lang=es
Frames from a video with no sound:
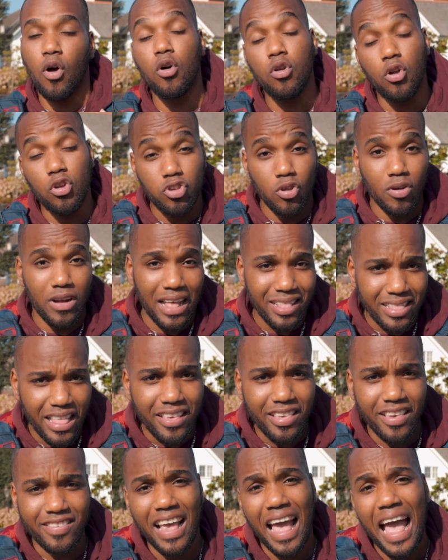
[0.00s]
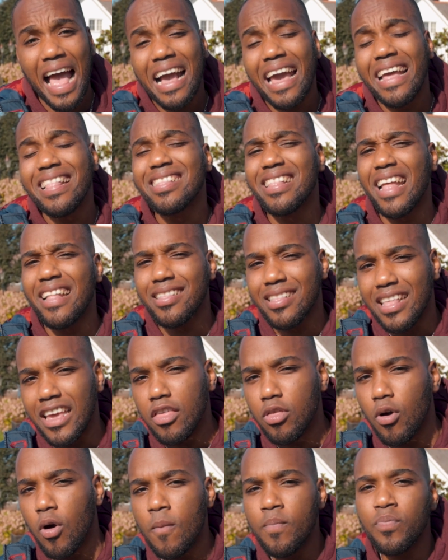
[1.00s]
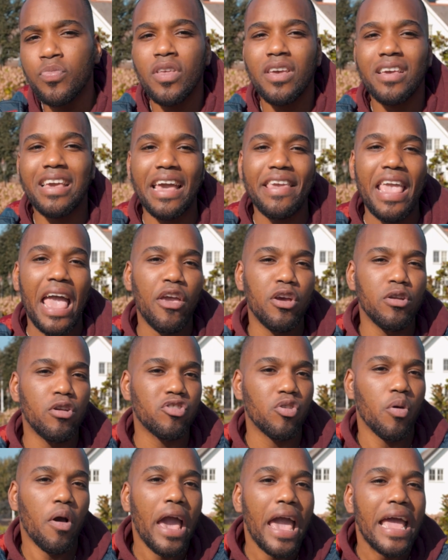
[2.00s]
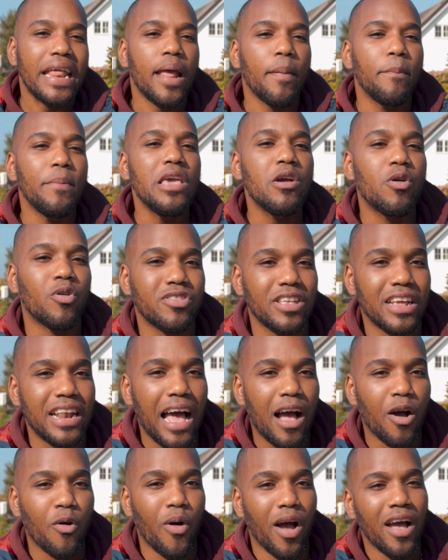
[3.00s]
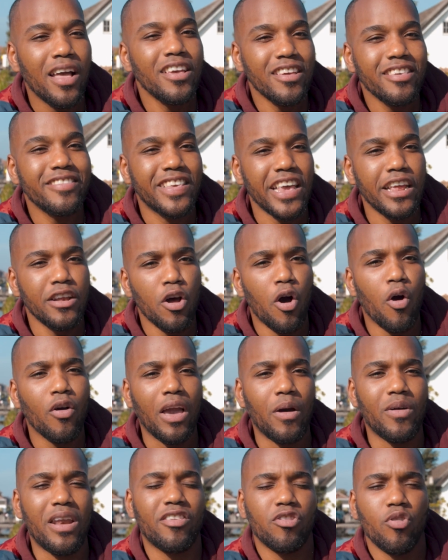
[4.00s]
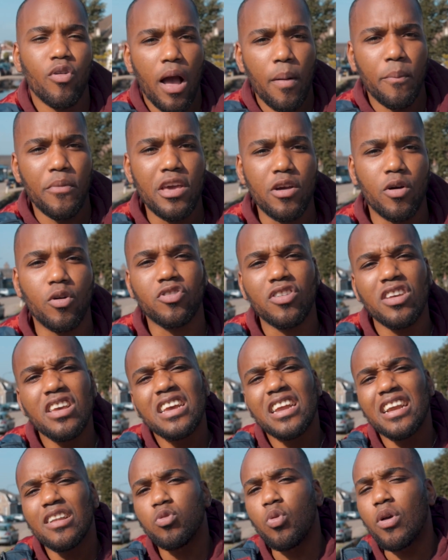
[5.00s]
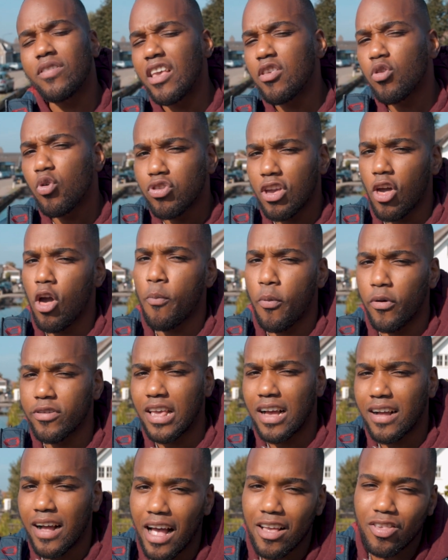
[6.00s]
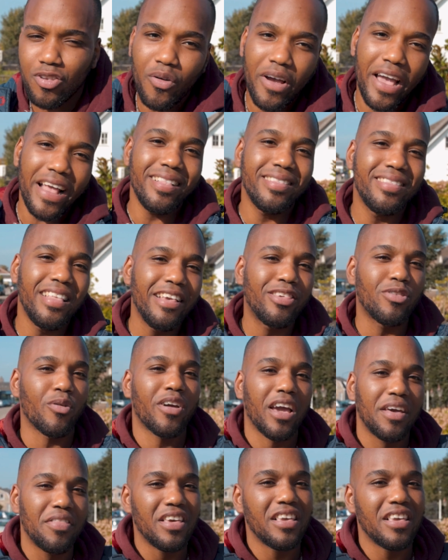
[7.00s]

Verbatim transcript: o los holandeses han entendido que ya ellos no son enemigos del agua, sino que ahora son amigos. ¿Tú has escuchado por si acaso el dicho que